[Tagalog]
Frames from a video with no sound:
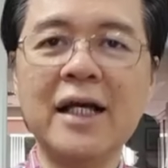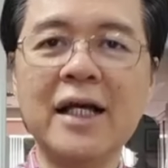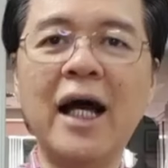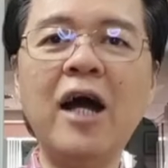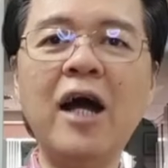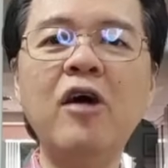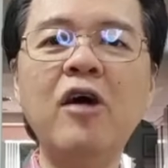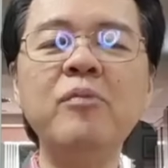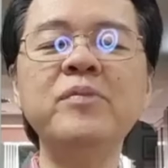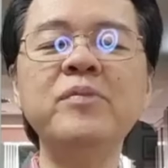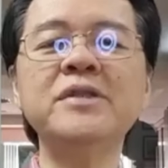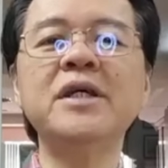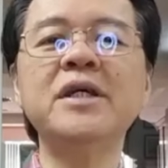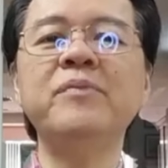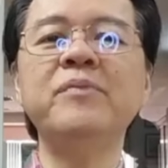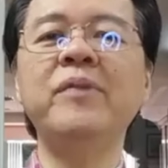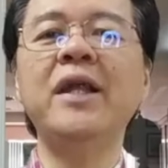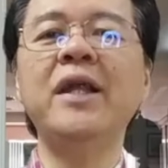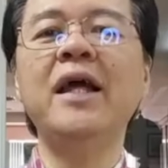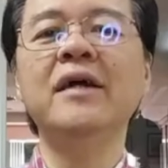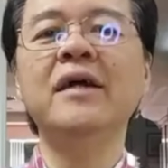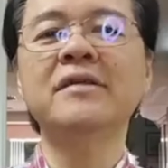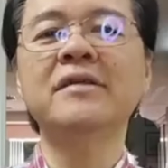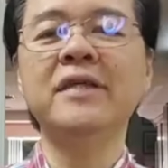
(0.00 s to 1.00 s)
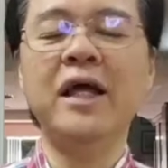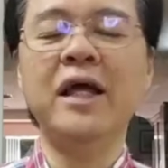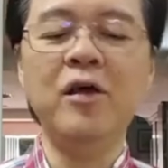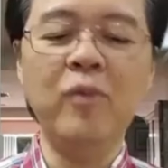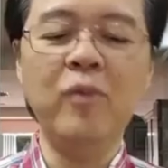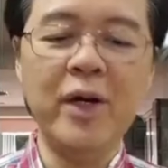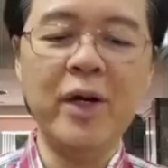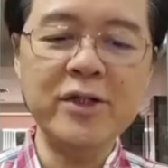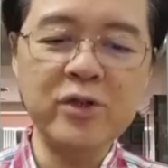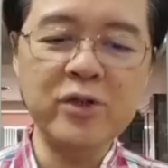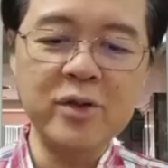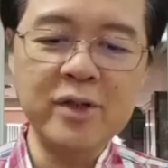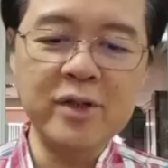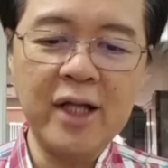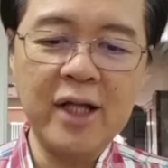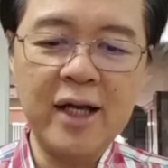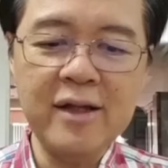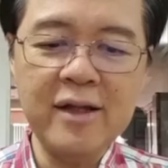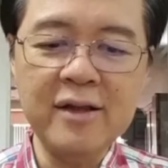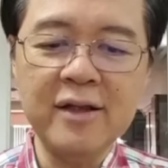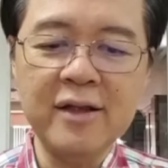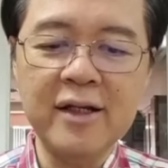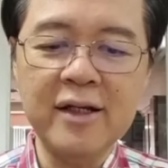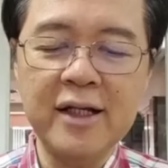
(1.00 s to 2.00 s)
Kakaumpisa pa lang, day 1 to
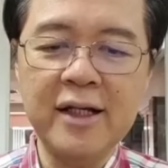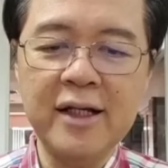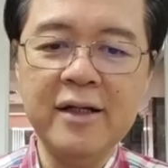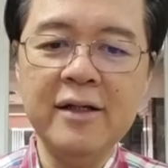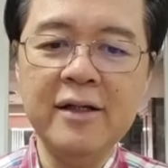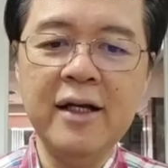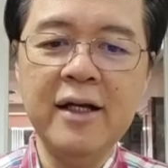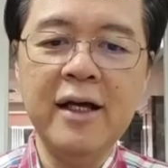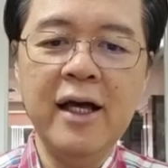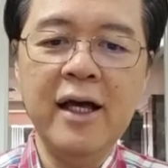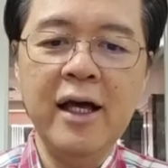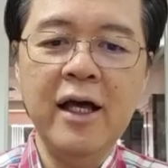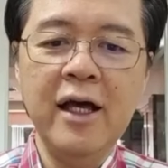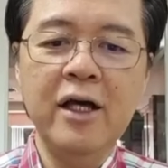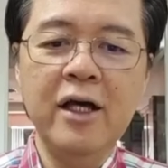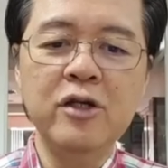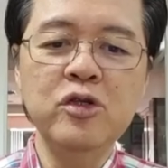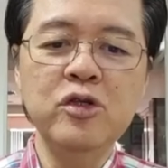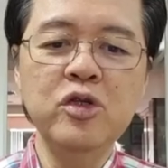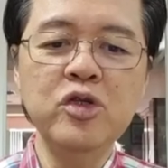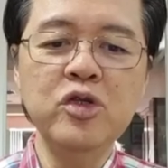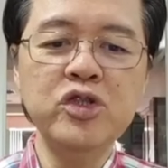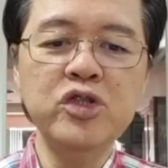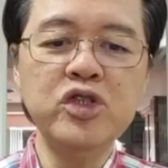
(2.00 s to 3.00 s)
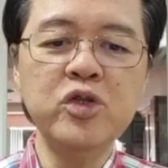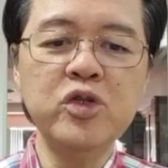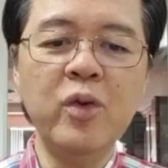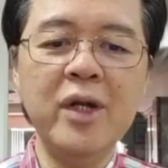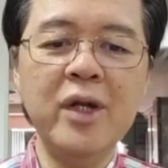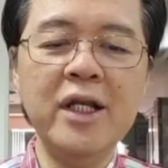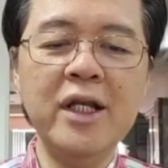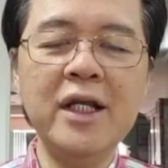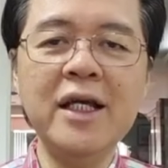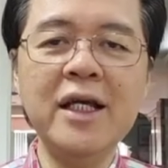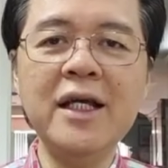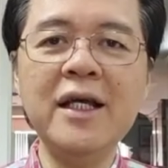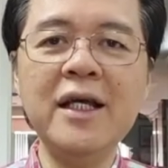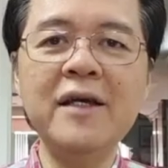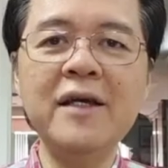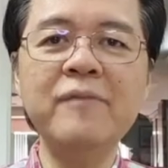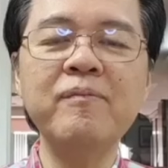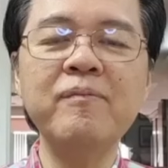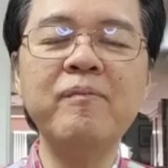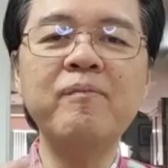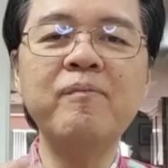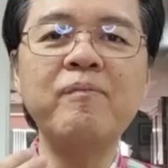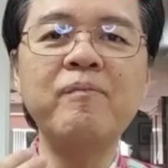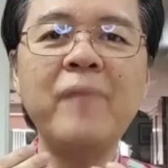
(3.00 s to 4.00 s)
day 3, usually
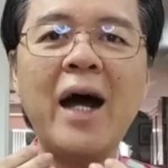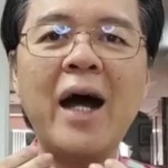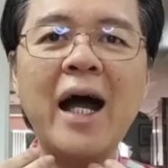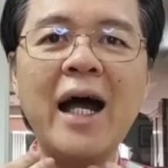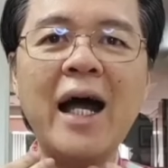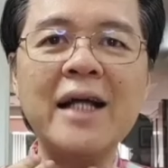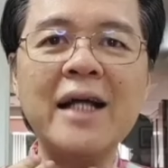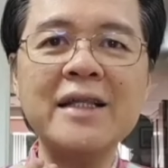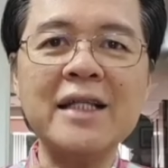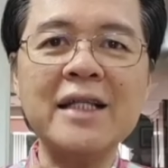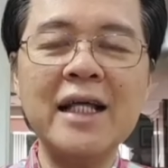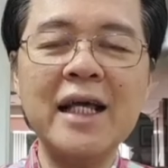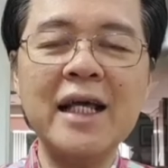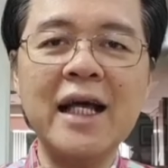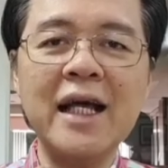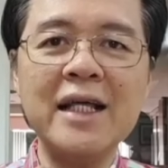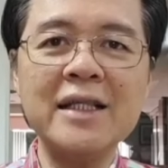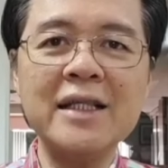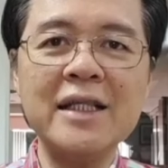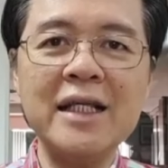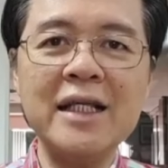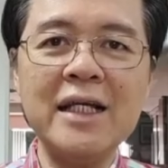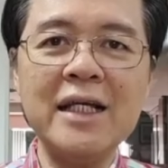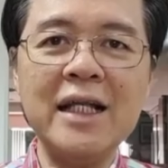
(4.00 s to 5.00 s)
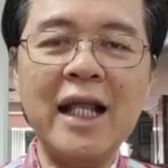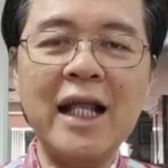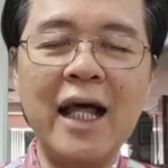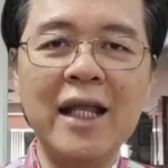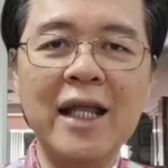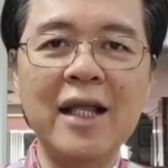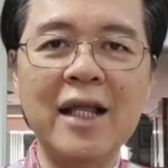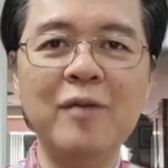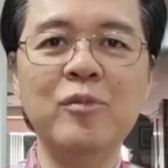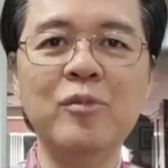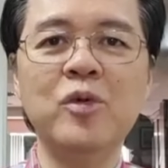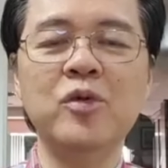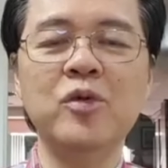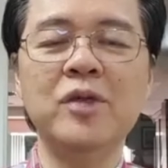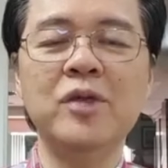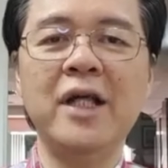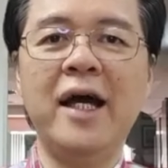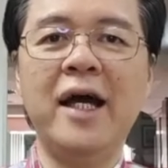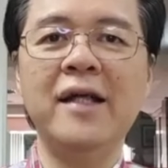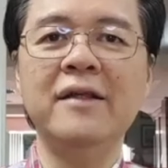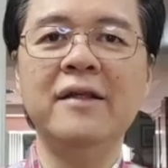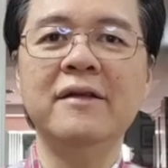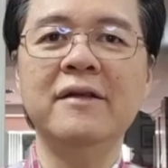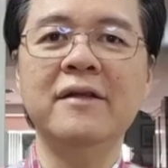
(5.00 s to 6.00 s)
makati-kati
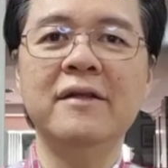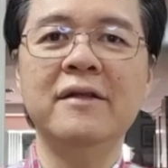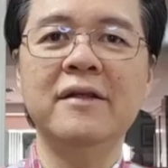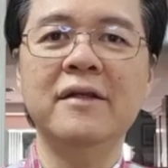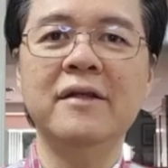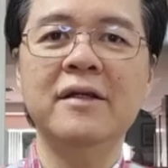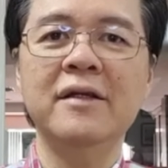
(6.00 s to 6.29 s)
lalamunan.